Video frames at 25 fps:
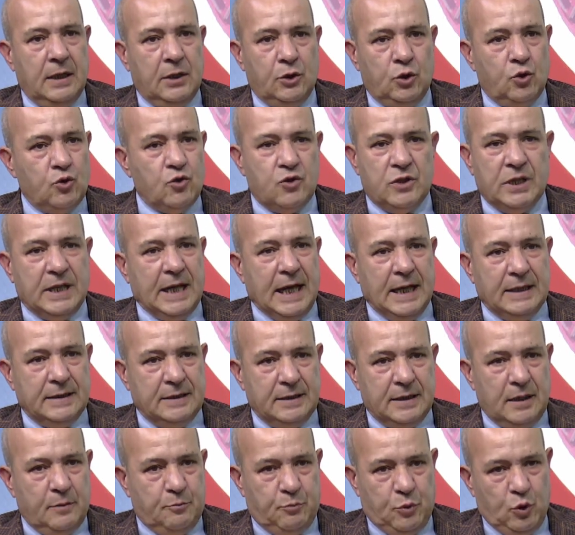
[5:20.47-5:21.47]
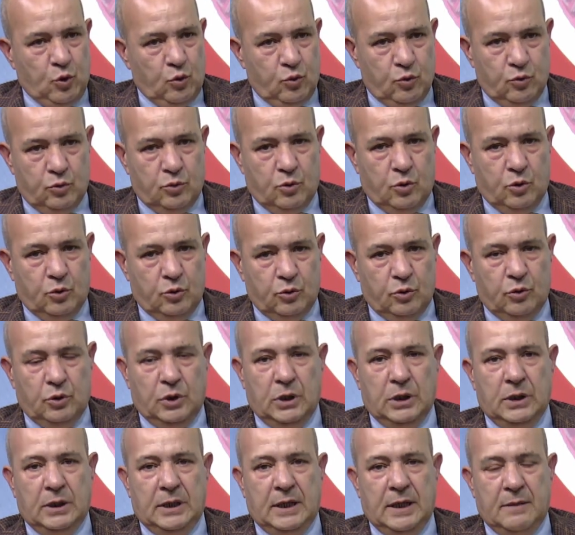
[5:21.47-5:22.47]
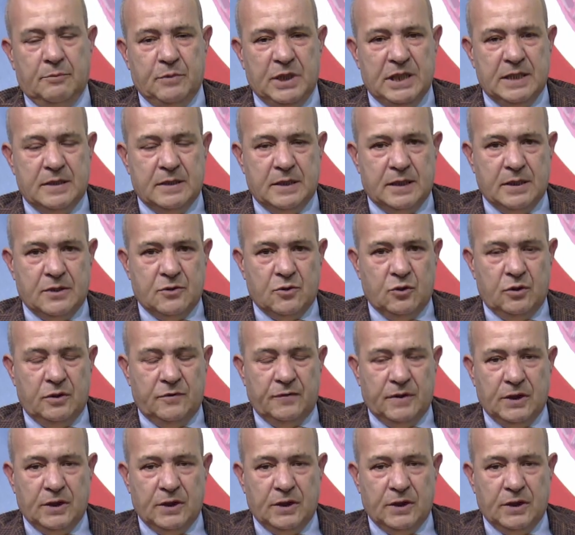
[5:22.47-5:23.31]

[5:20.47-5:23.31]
non si candida più con l'amministrazione